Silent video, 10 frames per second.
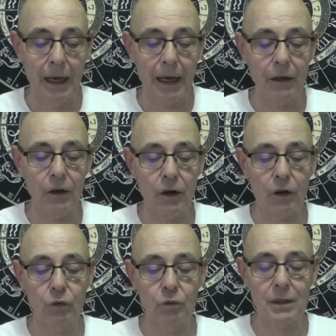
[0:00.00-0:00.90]

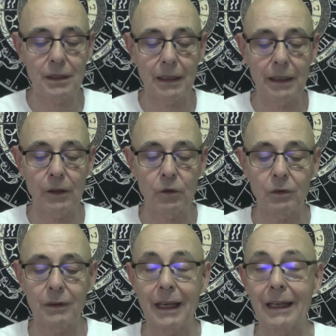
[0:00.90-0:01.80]
Alors, tout ce qui est les
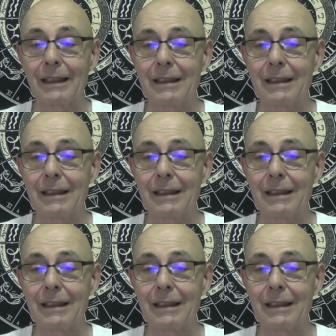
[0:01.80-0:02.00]
contacts,